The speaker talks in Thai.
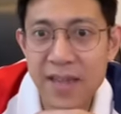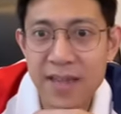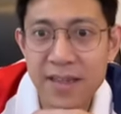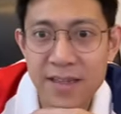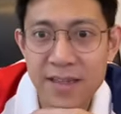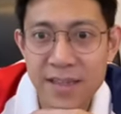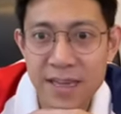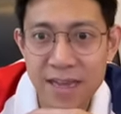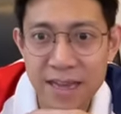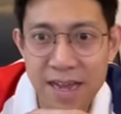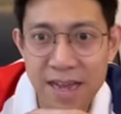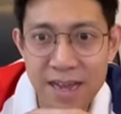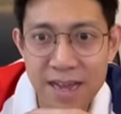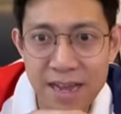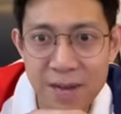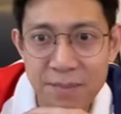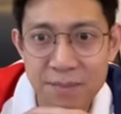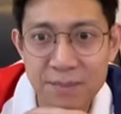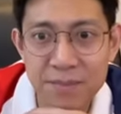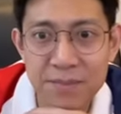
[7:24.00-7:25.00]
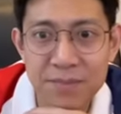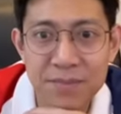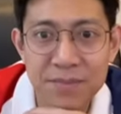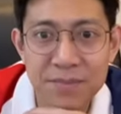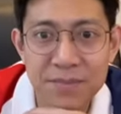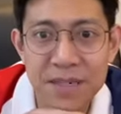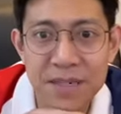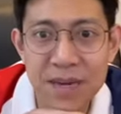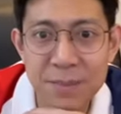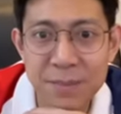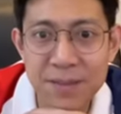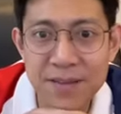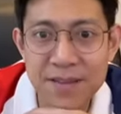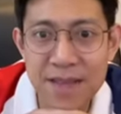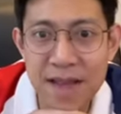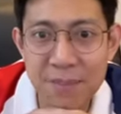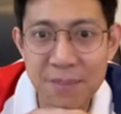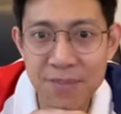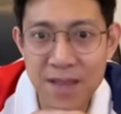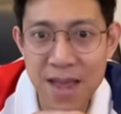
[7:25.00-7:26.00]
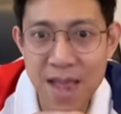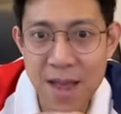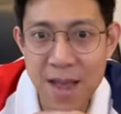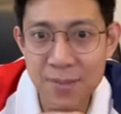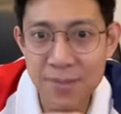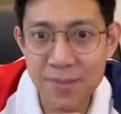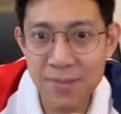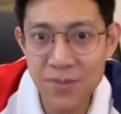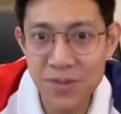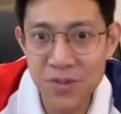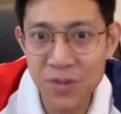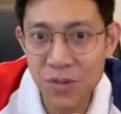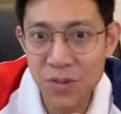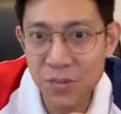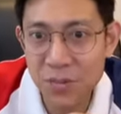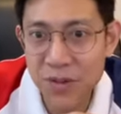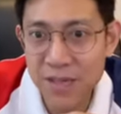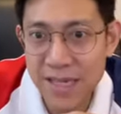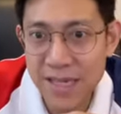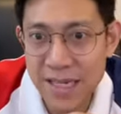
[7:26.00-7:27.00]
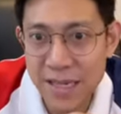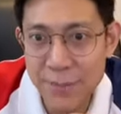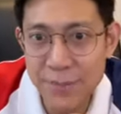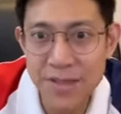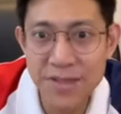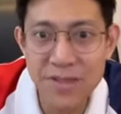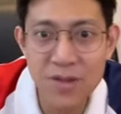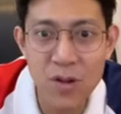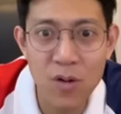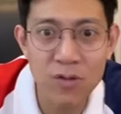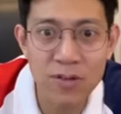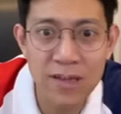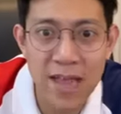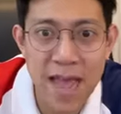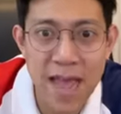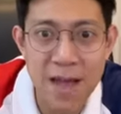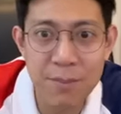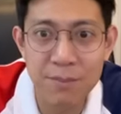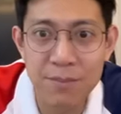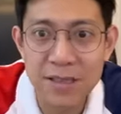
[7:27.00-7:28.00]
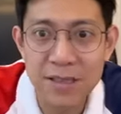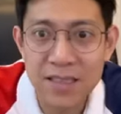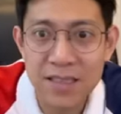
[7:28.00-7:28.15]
อย่างเงี้ยครับนะมีสามแต้มสโลวีเนียมีสองแต้ม